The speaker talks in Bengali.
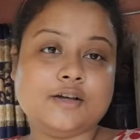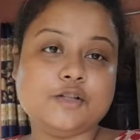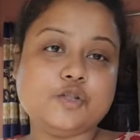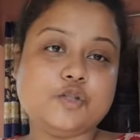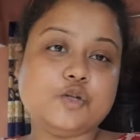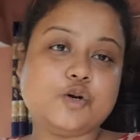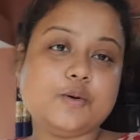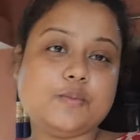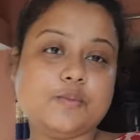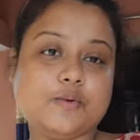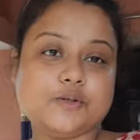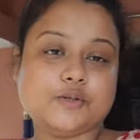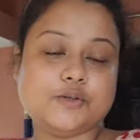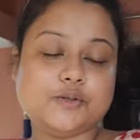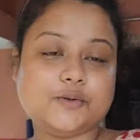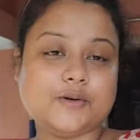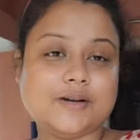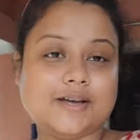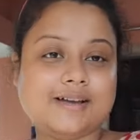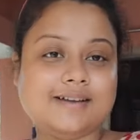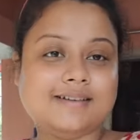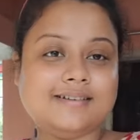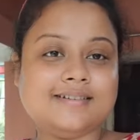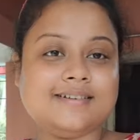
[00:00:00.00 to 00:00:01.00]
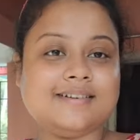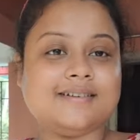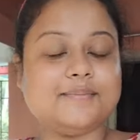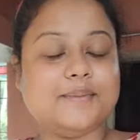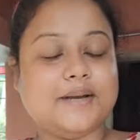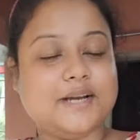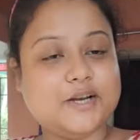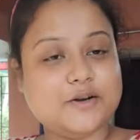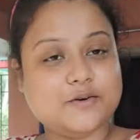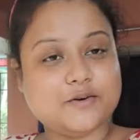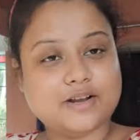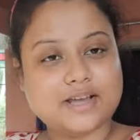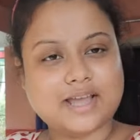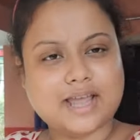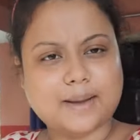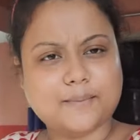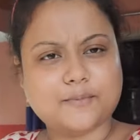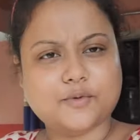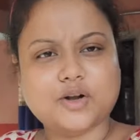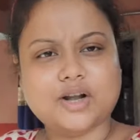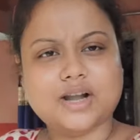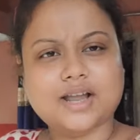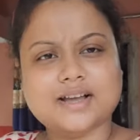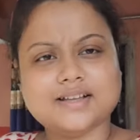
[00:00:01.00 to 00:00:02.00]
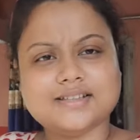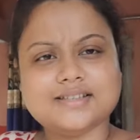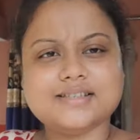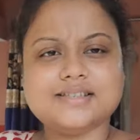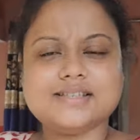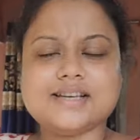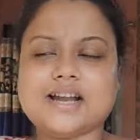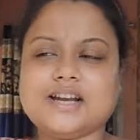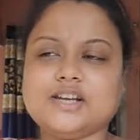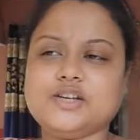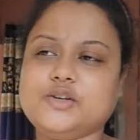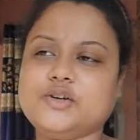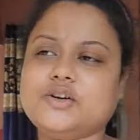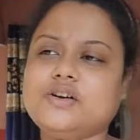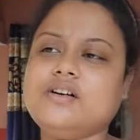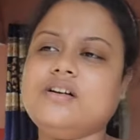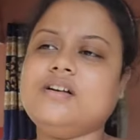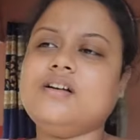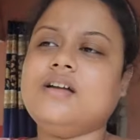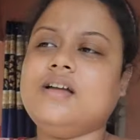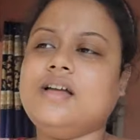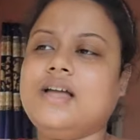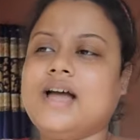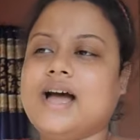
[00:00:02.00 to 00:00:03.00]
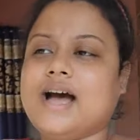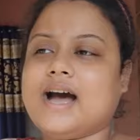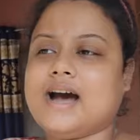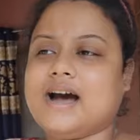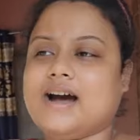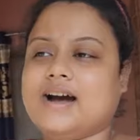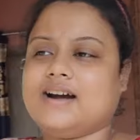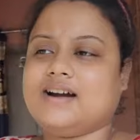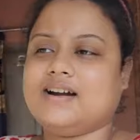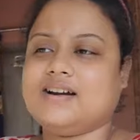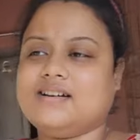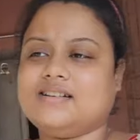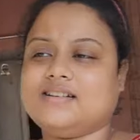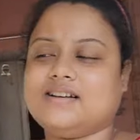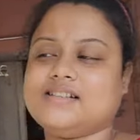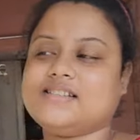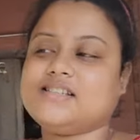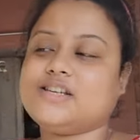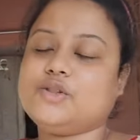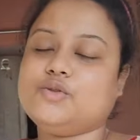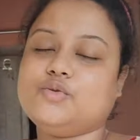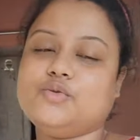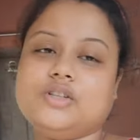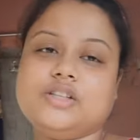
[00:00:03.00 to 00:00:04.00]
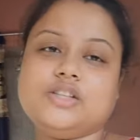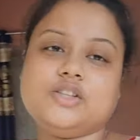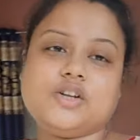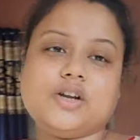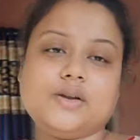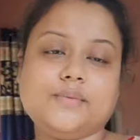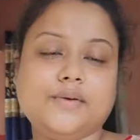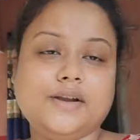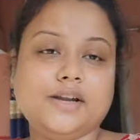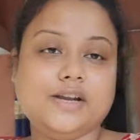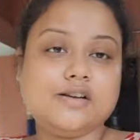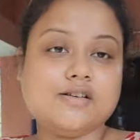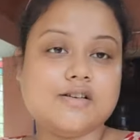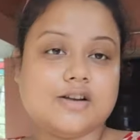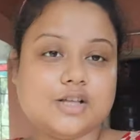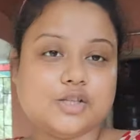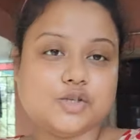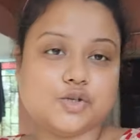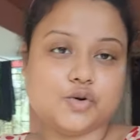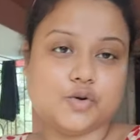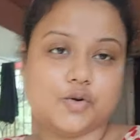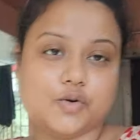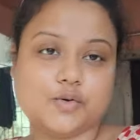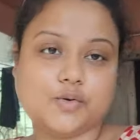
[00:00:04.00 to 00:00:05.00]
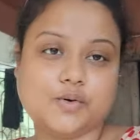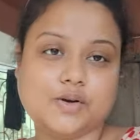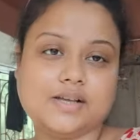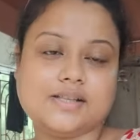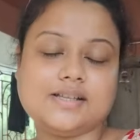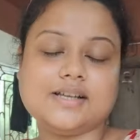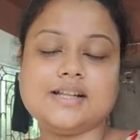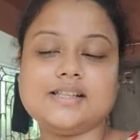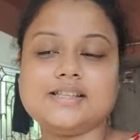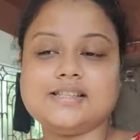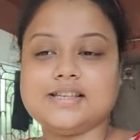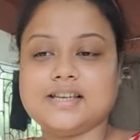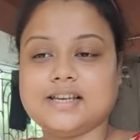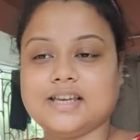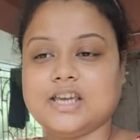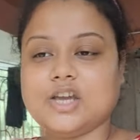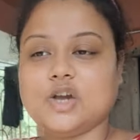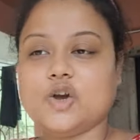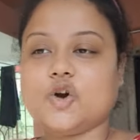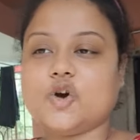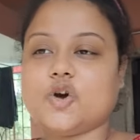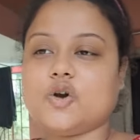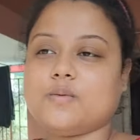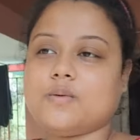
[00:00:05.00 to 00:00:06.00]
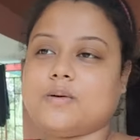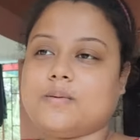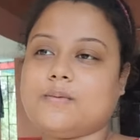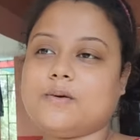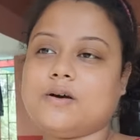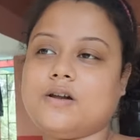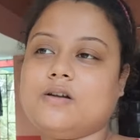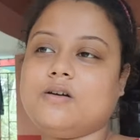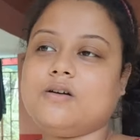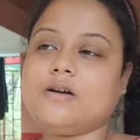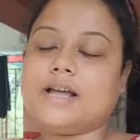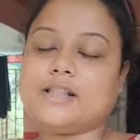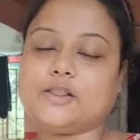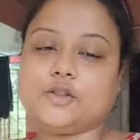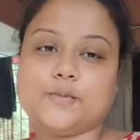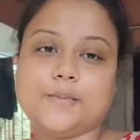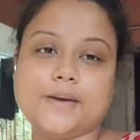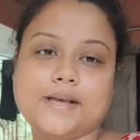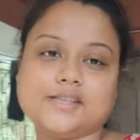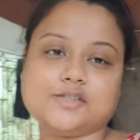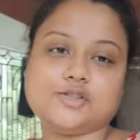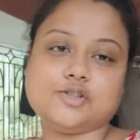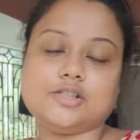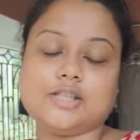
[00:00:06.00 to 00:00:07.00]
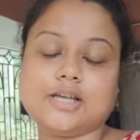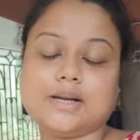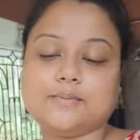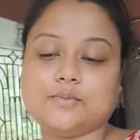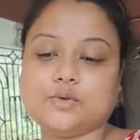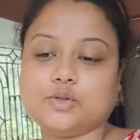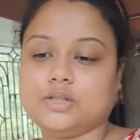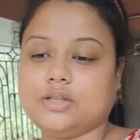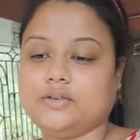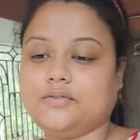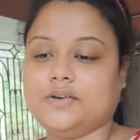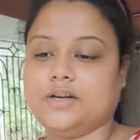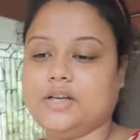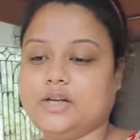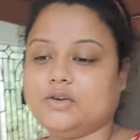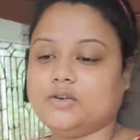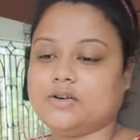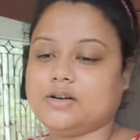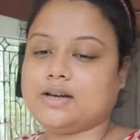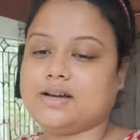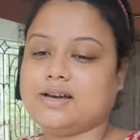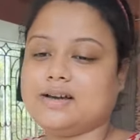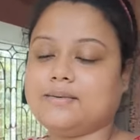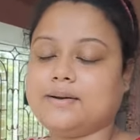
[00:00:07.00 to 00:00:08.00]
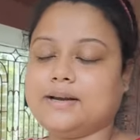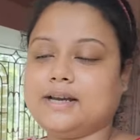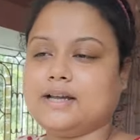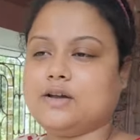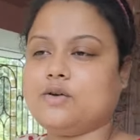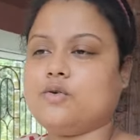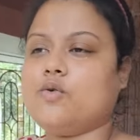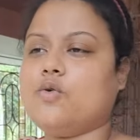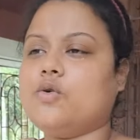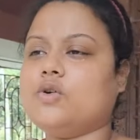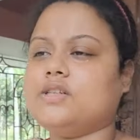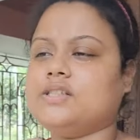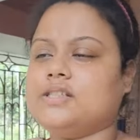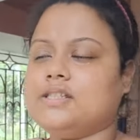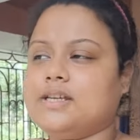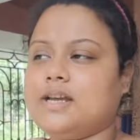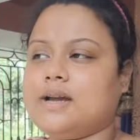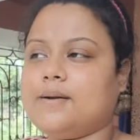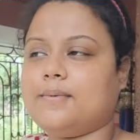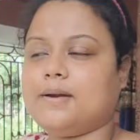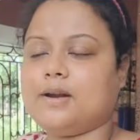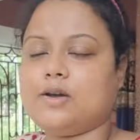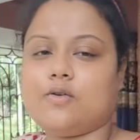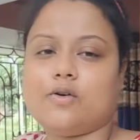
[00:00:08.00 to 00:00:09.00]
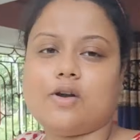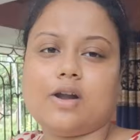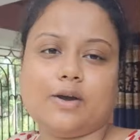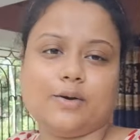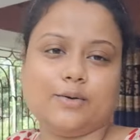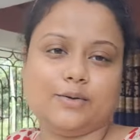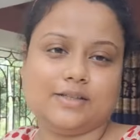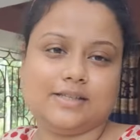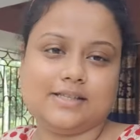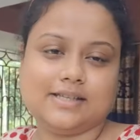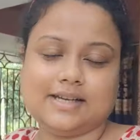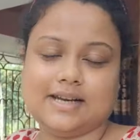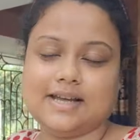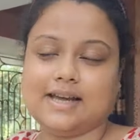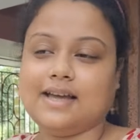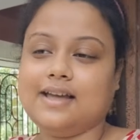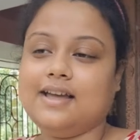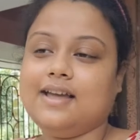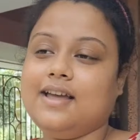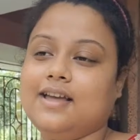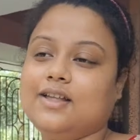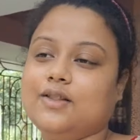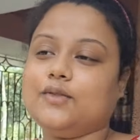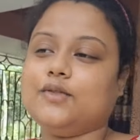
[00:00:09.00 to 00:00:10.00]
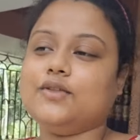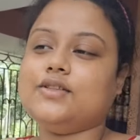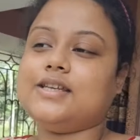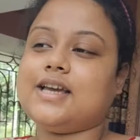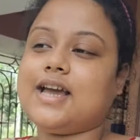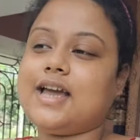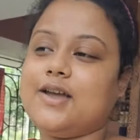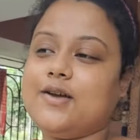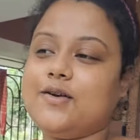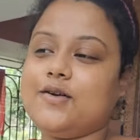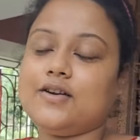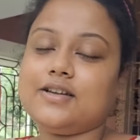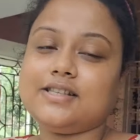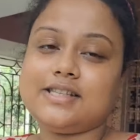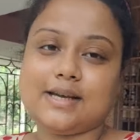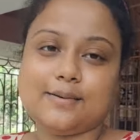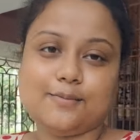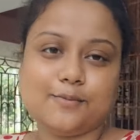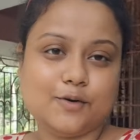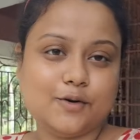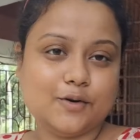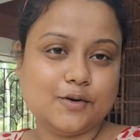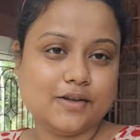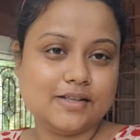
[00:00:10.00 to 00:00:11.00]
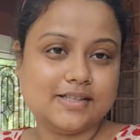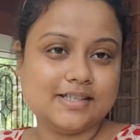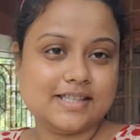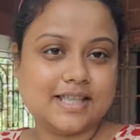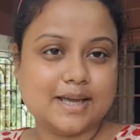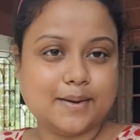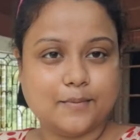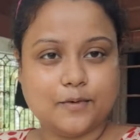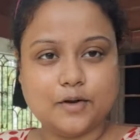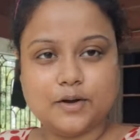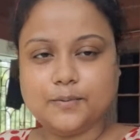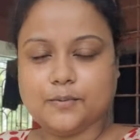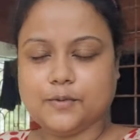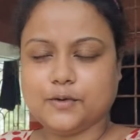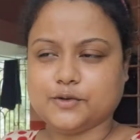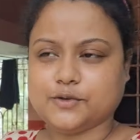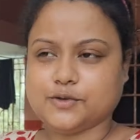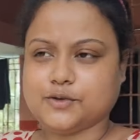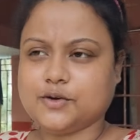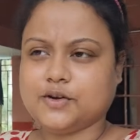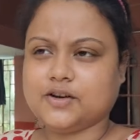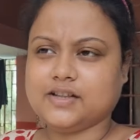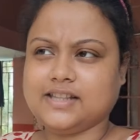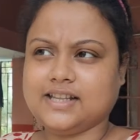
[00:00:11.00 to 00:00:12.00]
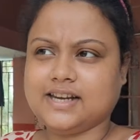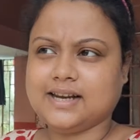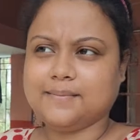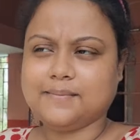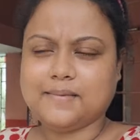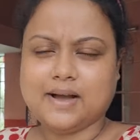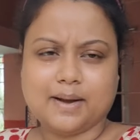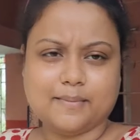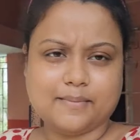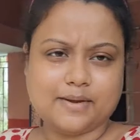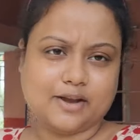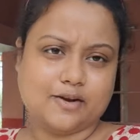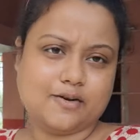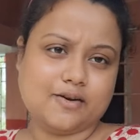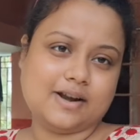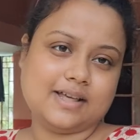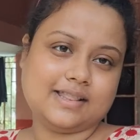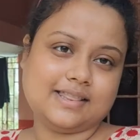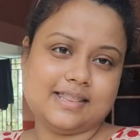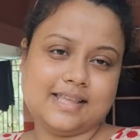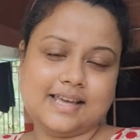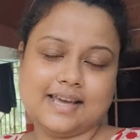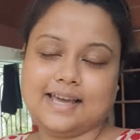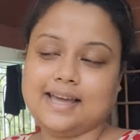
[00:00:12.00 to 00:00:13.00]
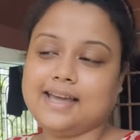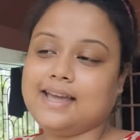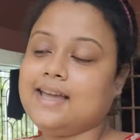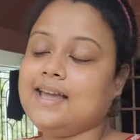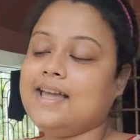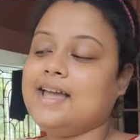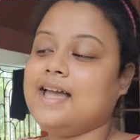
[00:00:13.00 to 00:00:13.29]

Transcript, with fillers: তো বন্ধুরা ভিডিওটা কেমন লাগছে জানিও আর আজকে দুদিন ধরে ভিডিওটা ছোট হয়ে যাচ্ছে কি করব বলো এত ব্যস্ততার মধ্যে ভিডিওটা মানে করছি আবার করা হচ্ছে না তো যাই হোক যেমন হয়েছে তেমনই পোস্ট করে দিলাম কামাই করার থেকে